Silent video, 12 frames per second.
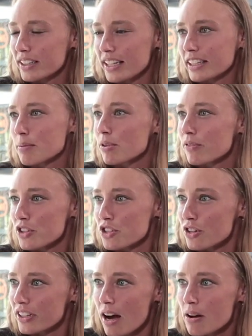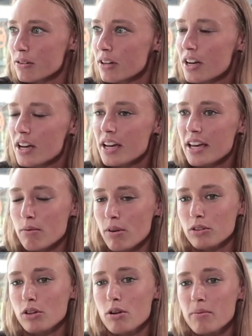atleta profissional e
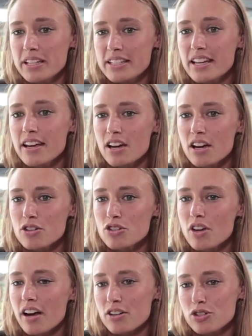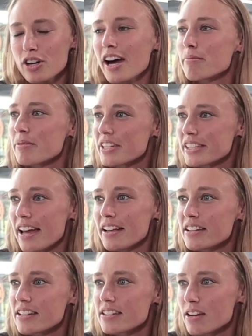quando comecei a, a jogar beach
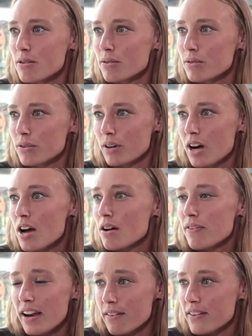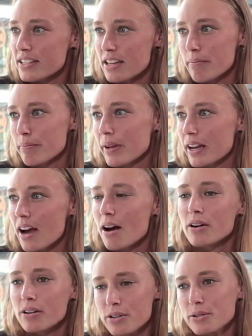tennis eu falava sempre
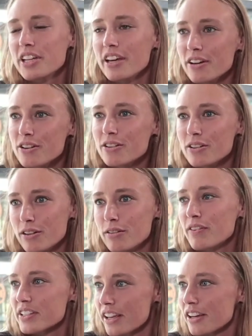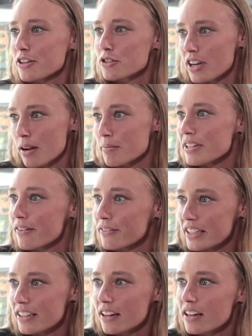ah, eu quero fazer isso na minha
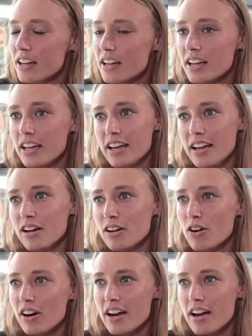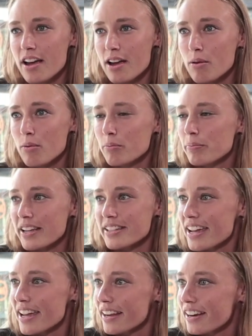vida e eh, agora é um
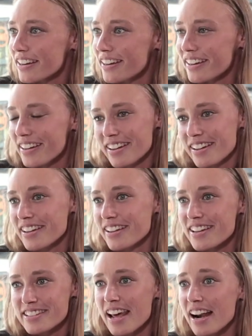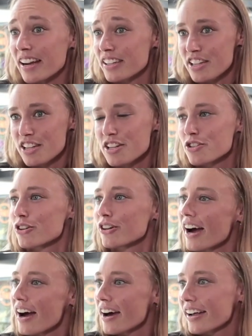prazer eh, estar aqui
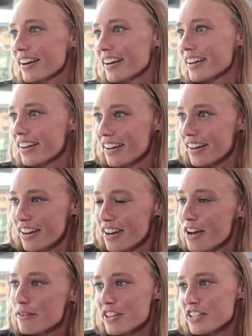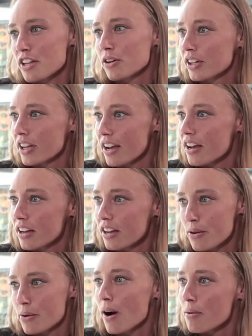jogar fazer o que
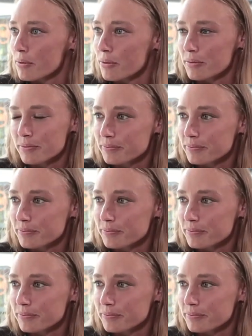eu amo